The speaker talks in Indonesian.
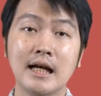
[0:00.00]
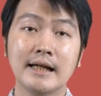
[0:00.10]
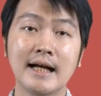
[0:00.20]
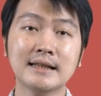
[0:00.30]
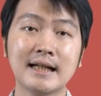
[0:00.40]

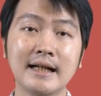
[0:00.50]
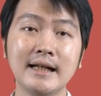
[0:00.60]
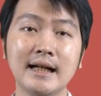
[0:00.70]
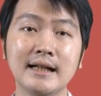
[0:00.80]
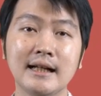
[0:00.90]
Yang
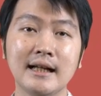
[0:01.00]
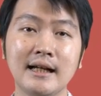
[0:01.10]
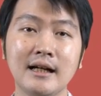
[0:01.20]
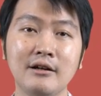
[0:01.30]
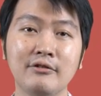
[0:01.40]
terakhir
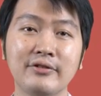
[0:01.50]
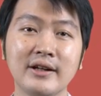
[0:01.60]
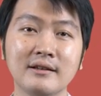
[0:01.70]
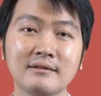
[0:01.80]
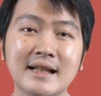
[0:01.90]
adalah
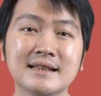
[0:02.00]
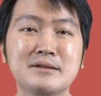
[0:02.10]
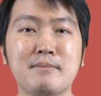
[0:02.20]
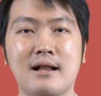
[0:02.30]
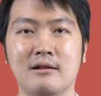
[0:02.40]
field
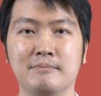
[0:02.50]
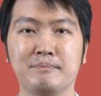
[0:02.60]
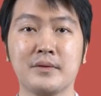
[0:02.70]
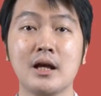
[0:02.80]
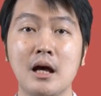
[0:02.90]
decimal.
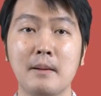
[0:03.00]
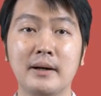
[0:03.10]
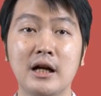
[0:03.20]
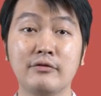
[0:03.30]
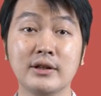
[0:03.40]

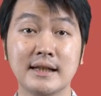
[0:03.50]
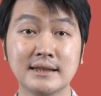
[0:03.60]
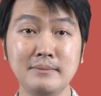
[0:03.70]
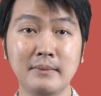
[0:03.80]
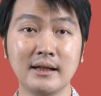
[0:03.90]
Pada field
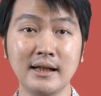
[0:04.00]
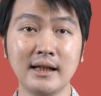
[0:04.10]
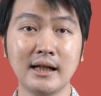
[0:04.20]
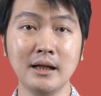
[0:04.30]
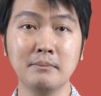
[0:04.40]
decimal
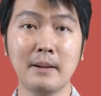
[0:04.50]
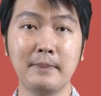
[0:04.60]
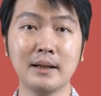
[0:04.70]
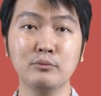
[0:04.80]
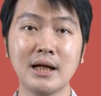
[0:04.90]
ini,
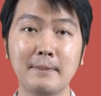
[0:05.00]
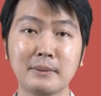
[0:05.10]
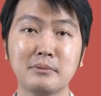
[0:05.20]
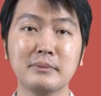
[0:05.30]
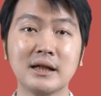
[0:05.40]
Bapak Ibu
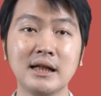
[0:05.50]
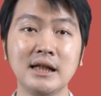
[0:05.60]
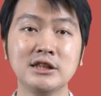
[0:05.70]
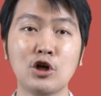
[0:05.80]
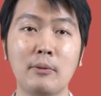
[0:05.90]
dapat
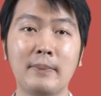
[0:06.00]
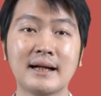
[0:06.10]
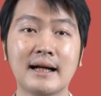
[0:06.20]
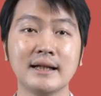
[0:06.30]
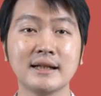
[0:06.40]
memilih
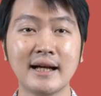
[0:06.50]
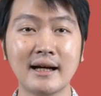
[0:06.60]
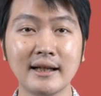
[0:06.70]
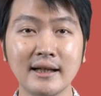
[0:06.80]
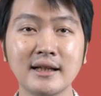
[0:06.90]
jawaban akhir
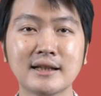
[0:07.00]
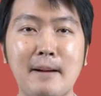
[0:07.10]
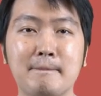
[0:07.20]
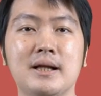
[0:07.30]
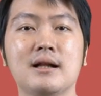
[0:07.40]
yang ingin
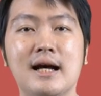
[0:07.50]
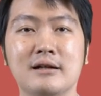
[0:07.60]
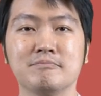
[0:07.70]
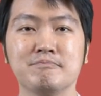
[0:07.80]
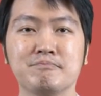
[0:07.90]
ditampilkan.
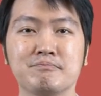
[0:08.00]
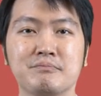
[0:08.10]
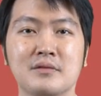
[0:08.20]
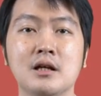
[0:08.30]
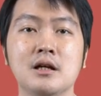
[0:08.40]

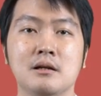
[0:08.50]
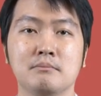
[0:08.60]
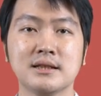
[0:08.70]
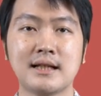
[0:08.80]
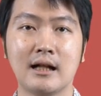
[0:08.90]

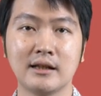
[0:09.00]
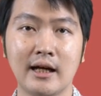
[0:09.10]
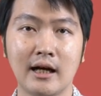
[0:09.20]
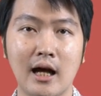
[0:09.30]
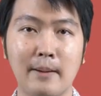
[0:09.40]

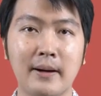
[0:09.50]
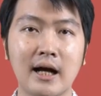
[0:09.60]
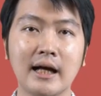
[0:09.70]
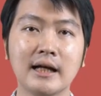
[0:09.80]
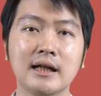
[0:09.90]
Misalnya,
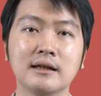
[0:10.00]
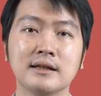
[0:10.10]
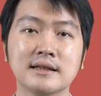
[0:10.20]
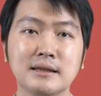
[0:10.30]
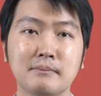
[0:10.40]
apakah ingin
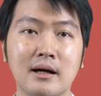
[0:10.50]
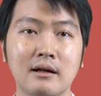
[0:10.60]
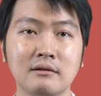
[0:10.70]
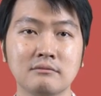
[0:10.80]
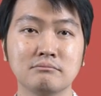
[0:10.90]

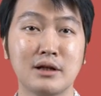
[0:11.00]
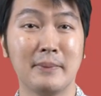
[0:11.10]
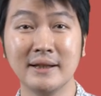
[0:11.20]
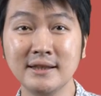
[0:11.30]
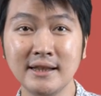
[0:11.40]
desimal
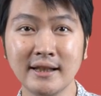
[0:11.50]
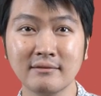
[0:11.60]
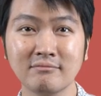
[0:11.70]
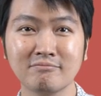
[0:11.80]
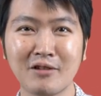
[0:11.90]
berapa
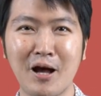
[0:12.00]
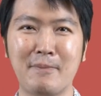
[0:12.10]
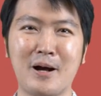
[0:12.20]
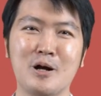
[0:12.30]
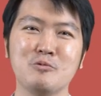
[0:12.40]
digit,
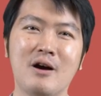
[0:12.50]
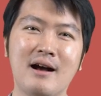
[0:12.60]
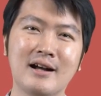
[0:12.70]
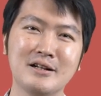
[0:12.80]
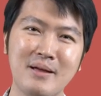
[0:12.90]
apakah dua
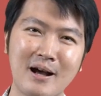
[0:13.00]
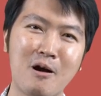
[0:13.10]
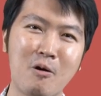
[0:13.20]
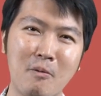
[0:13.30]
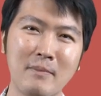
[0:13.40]
angka di
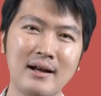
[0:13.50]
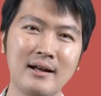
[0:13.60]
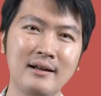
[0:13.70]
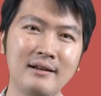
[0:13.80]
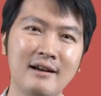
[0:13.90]
belakang koma,